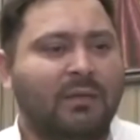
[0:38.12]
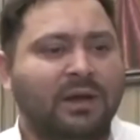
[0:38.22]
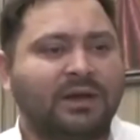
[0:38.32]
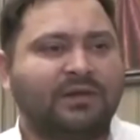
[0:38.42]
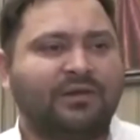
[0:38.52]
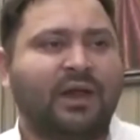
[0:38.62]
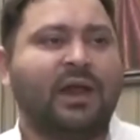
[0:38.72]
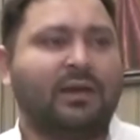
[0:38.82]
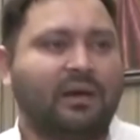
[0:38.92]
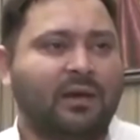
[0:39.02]
अमन
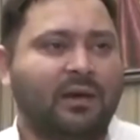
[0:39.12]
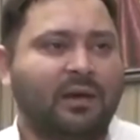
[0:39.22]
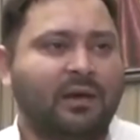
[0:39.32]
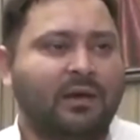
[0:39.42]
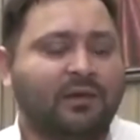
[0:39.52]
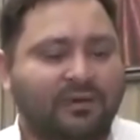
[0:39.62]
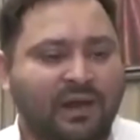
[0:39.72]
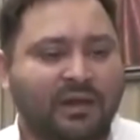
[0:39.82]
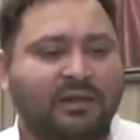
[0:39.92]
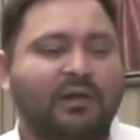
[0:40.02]
चैन
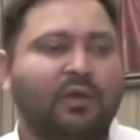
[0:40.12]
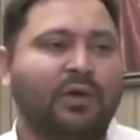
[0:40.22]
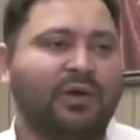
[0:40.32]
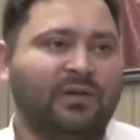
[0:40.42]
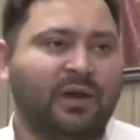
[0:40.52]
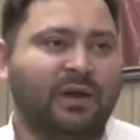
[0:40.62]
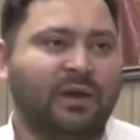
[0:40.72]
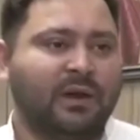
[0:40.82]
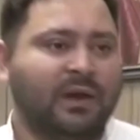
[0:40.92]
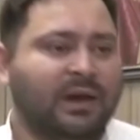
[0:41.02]
शांति होनी
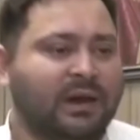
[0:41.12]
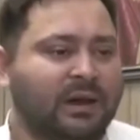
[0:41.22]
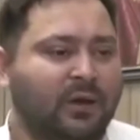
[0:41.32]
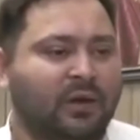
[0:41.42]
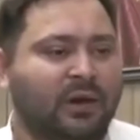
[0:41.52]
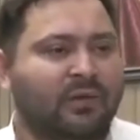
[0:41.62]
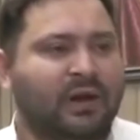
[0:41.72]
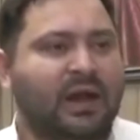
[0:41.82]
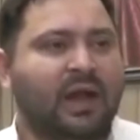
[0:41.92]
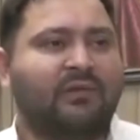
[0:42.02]
चाहिए लेकिन ये लोग
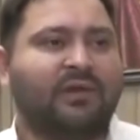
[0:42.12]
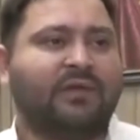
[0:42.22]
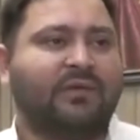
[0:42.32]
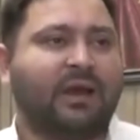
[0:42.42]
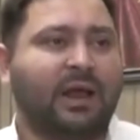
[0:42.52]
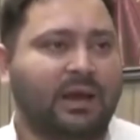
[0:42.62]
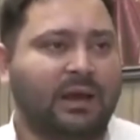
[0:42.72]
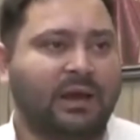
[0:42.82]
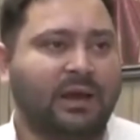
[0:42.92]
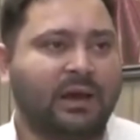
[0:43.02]
केवल नफरत फैला
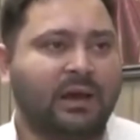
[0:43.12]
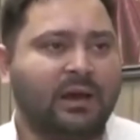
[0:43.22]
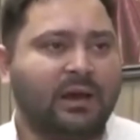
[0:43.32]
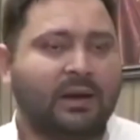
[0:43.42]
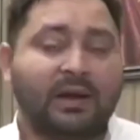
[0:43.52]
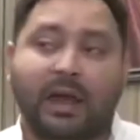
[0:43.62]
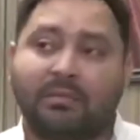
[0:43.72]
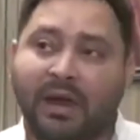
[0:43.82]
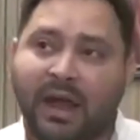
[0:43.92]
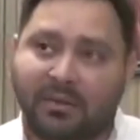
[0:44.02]
रहे हैं
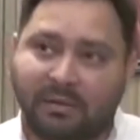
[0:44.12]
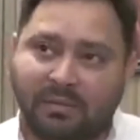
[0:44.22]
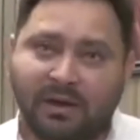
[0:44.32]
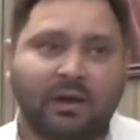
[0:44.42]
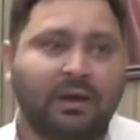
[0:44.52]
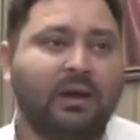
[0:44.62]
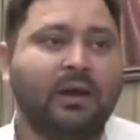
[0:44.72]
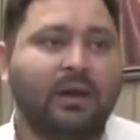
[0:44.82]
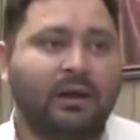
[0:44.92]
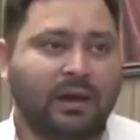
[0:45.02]
यहाँ बिहार में भी
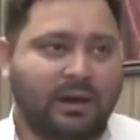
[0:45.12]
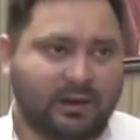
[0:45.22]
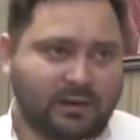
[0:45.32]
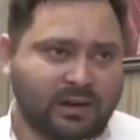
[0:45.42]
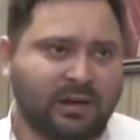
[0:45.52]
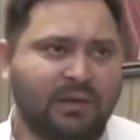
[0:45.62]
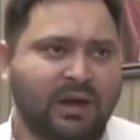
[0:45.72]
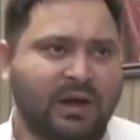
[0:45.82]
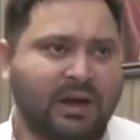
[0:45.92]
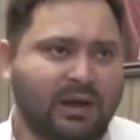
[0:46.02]
एक
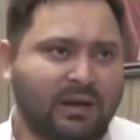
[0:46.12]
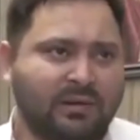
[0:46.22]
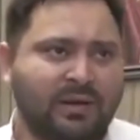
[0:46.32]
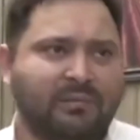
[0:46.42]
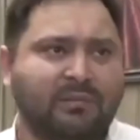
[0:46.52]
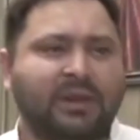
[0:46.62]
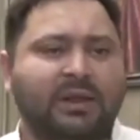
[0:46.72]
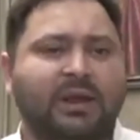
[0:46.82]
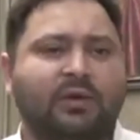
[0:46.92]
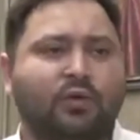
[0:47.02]
एमएलए या
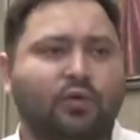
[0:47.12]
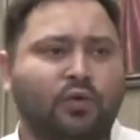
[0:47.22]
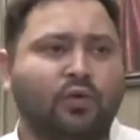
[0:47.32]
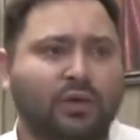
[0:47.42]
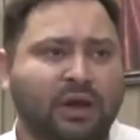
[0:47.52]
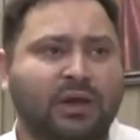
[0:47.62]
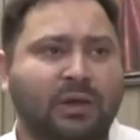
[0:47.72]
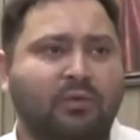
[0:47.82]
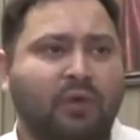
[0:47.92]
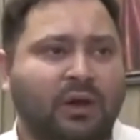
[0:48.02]
मंत्री कूद कूद
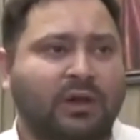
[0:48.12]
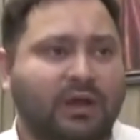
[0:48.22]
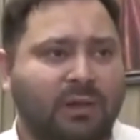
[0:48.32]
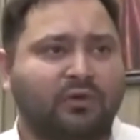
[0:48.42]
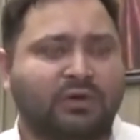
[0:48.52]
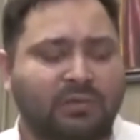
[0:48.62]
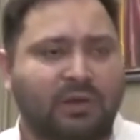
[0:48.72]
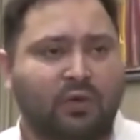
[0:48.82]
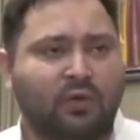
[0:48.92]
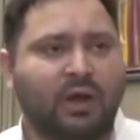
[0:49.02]
करके बोल रहे थे कि
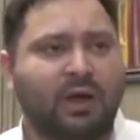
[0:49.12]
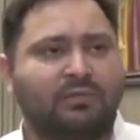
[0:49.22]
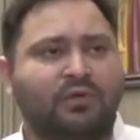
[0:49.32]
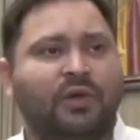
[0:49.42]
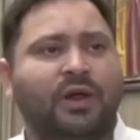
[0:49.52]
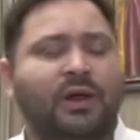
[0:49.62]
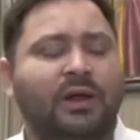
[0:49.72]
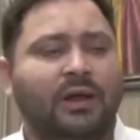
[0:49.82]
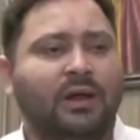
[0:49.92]
मुसलमानों का हम जो है